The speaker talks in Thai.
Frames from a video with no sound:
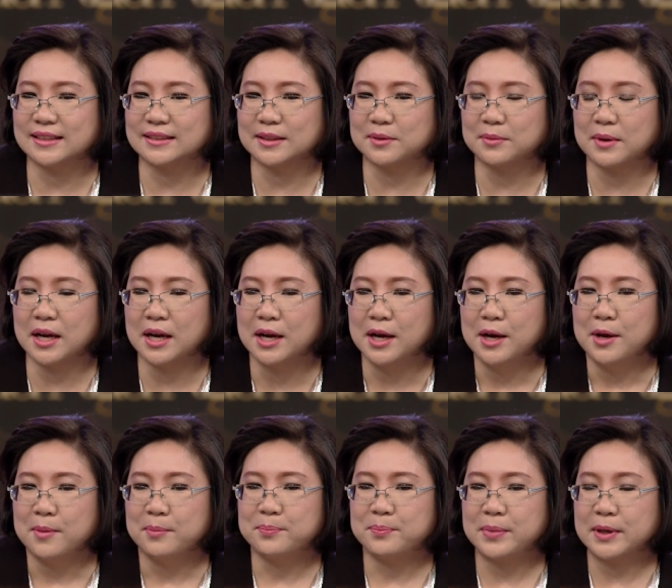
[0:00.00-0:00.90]
แต่ว่า
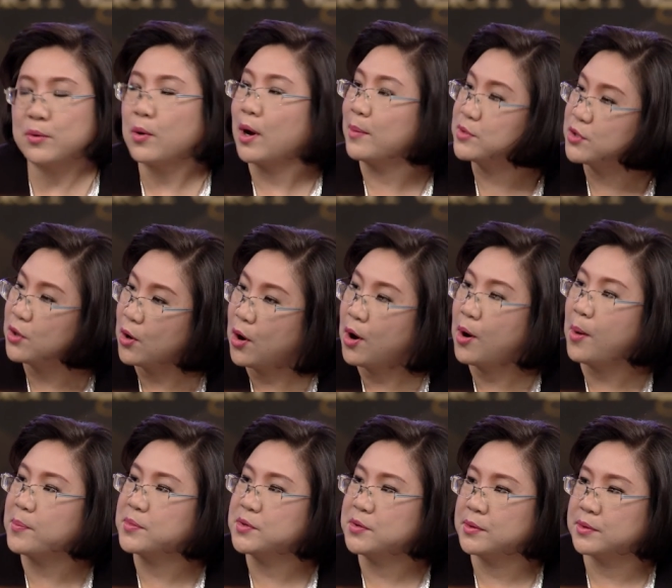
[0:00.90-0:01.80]
เป็นความชอบ
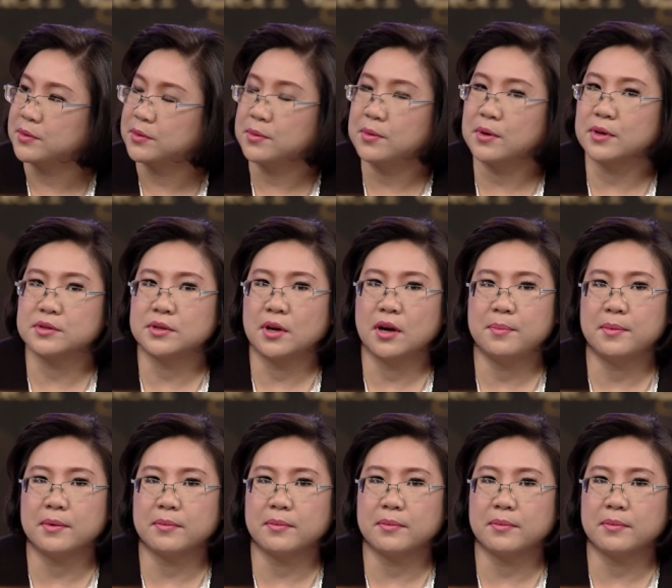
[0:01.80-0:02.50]
ส่วนตัวชอบแบ